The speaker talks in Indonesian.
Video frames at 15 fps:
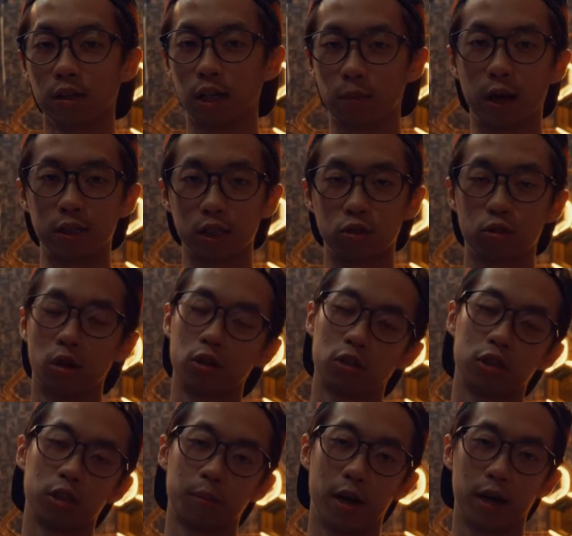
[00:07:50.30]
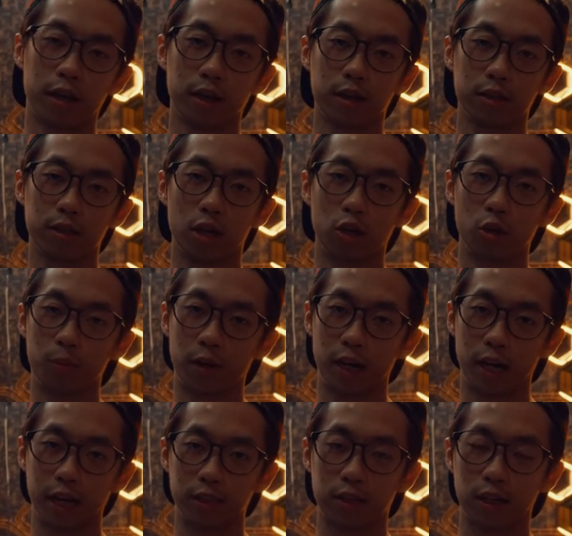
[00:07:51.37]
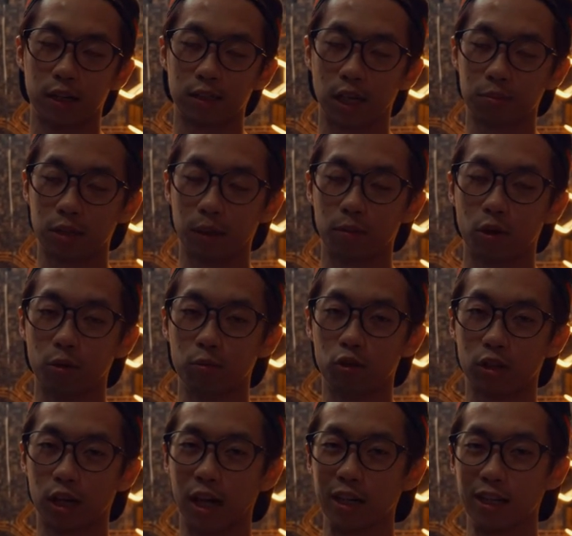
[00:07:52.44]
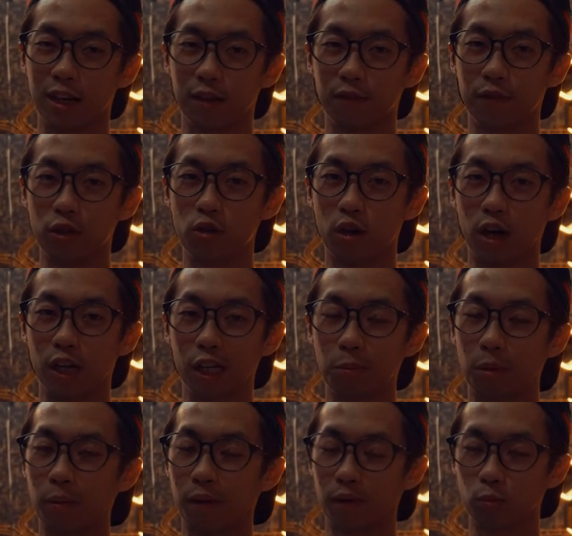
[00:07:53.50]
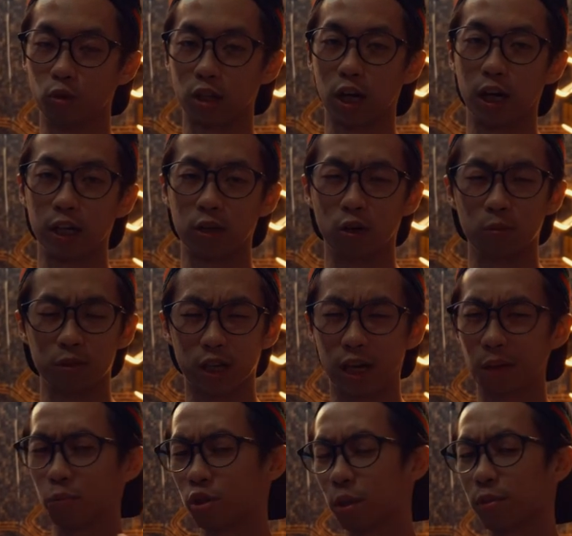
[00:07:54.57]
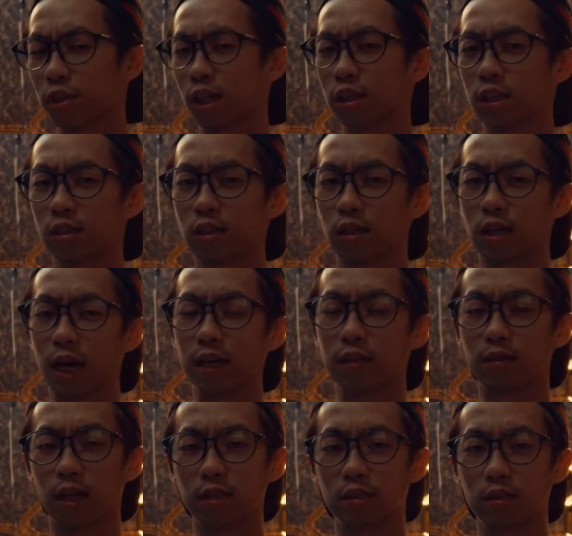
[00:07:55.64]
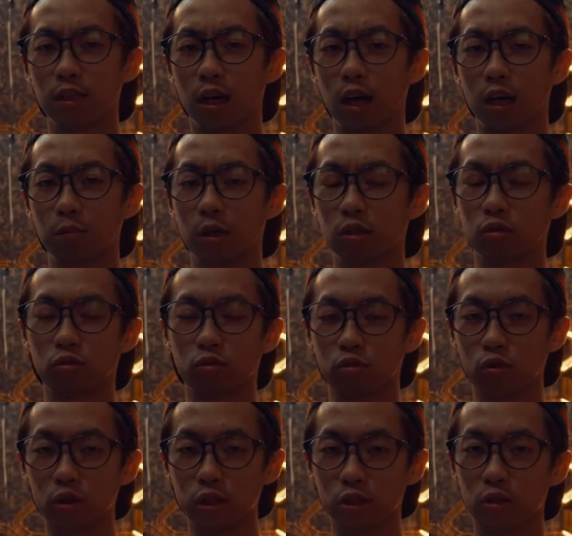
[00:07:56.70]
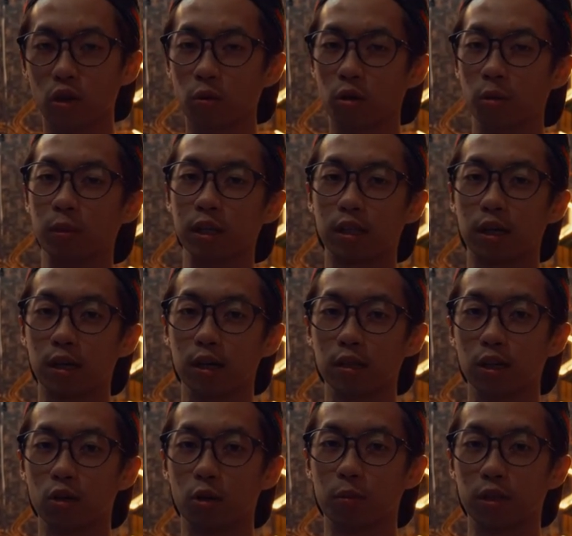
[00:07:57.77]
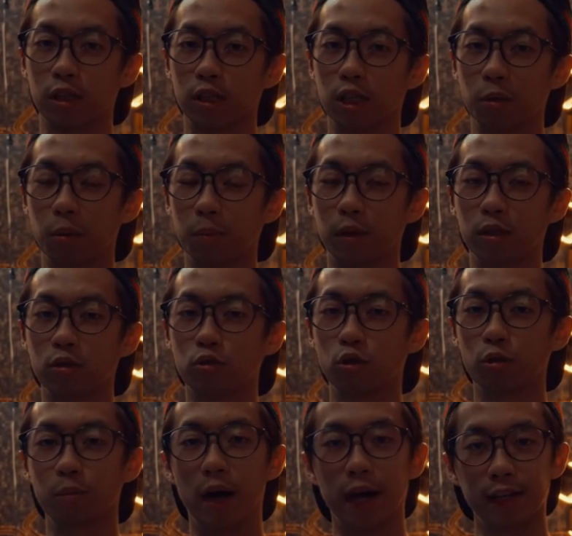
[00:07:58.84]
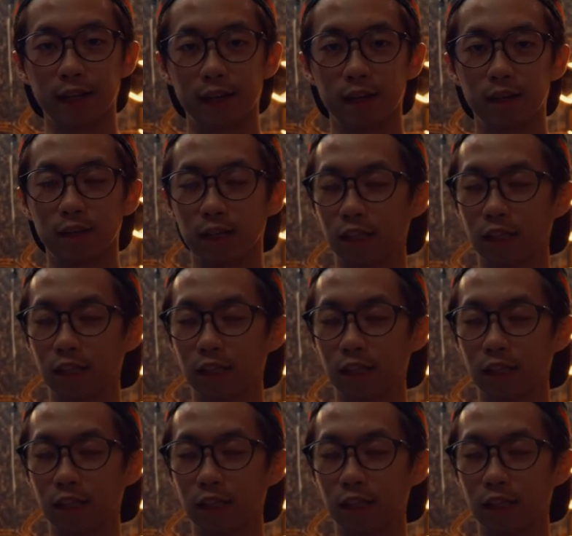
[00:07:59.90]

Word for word: Terima kasih yang sudah nonton sampai akhir. Jangan lupa like, share, dan subscribe kalau menurut kalian video kali ini bermanfaat buat kalian. Kalau misalkan punya pertanyaan terkait NAS, silahkan banget untuk tulis di kolom komentar. Nanti kalau pertanyaan memang cukup baik ya,